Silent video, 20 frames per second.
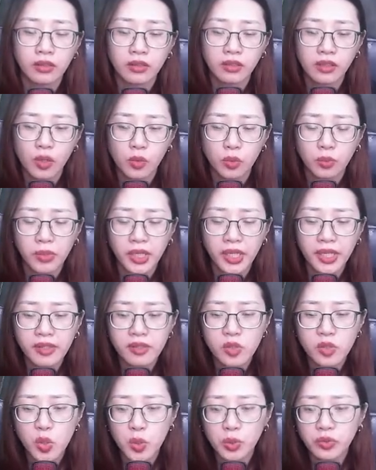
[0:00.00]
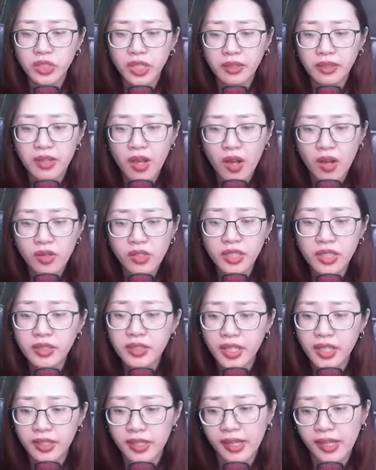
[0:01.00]
Không biết cuốn sách đó có ích
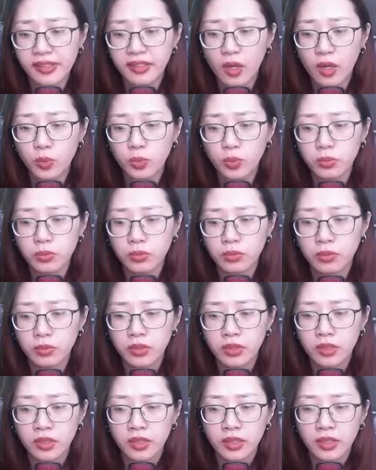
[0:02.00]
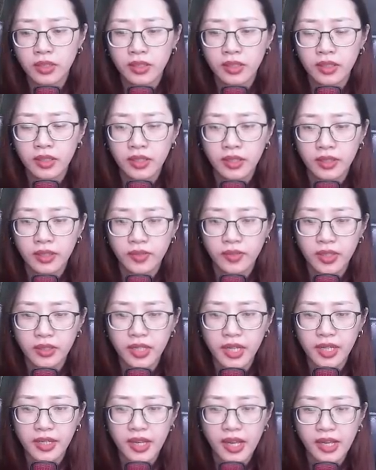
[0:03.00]
gì hay không? Những
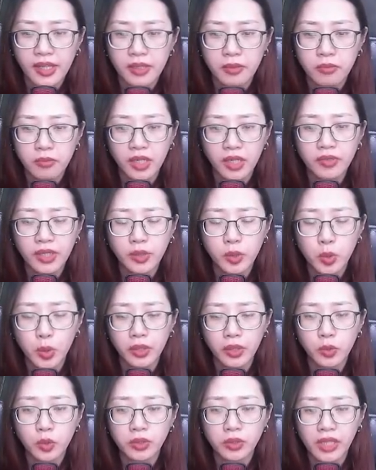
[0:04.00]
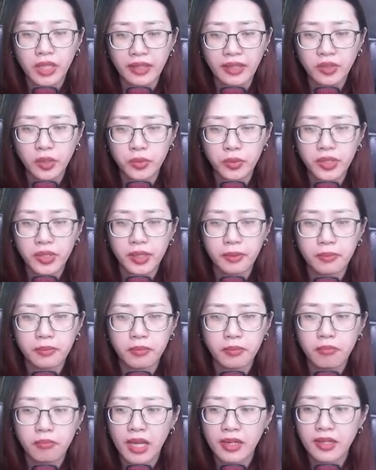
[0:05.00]
ngày này bởi vì chuyện của Tả Tiểu Niệm
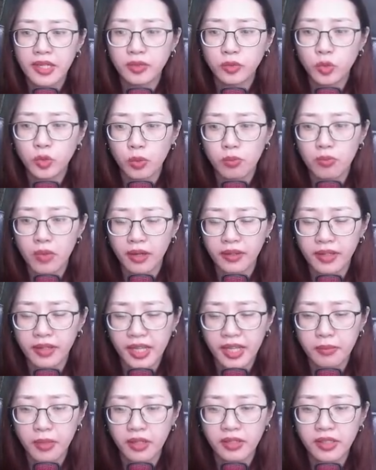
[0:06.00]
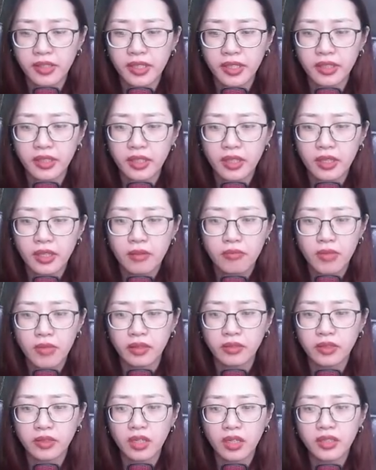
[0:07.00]
mà liên tục bận này bận kia,
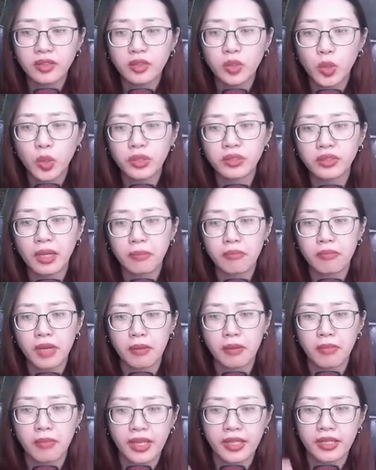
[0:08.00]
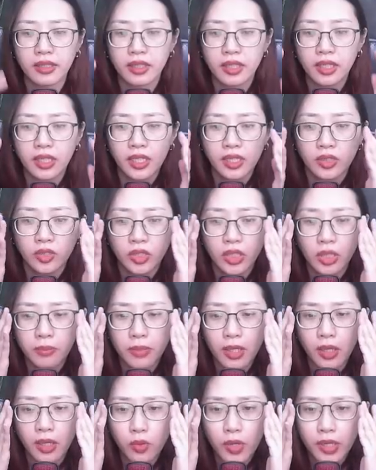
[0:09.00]
bận tới tối tăm mặt mày,
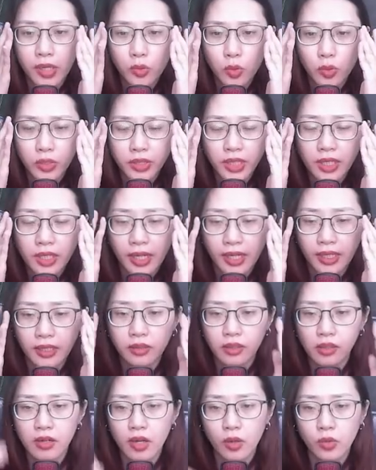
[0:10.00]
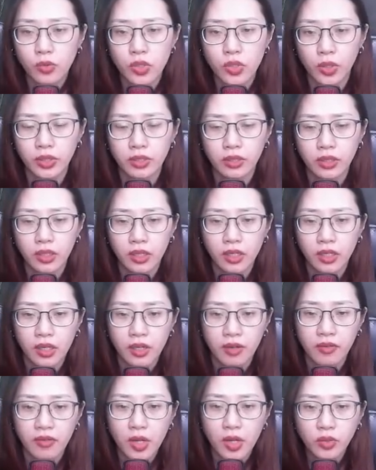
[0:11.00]
sớm đã quên cuốn sách này từ lâu rồi.
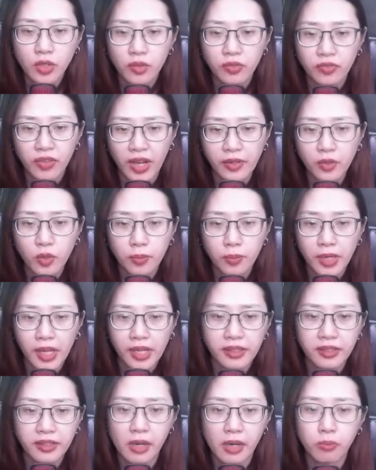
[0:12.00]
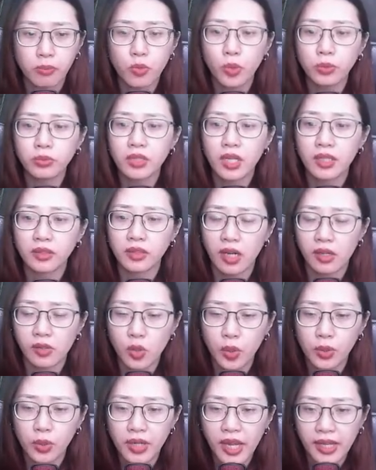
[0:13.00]
Nếu không phải hôm nay gặp bốn tên thần
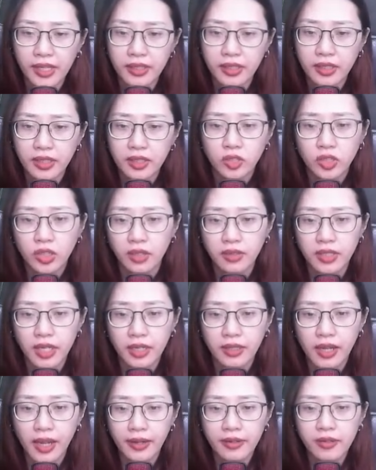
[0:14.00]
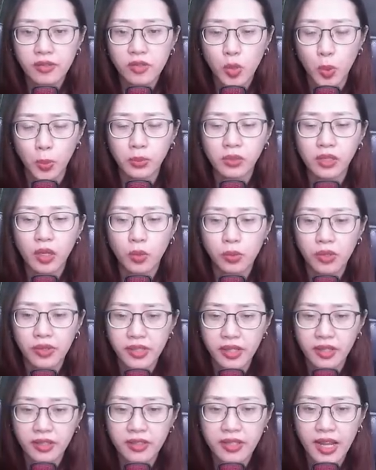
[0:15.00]
côn này, sợ rằng hắn cũng không có
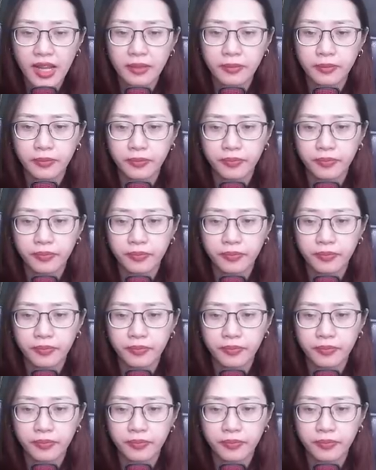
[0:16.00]
nhớ ra.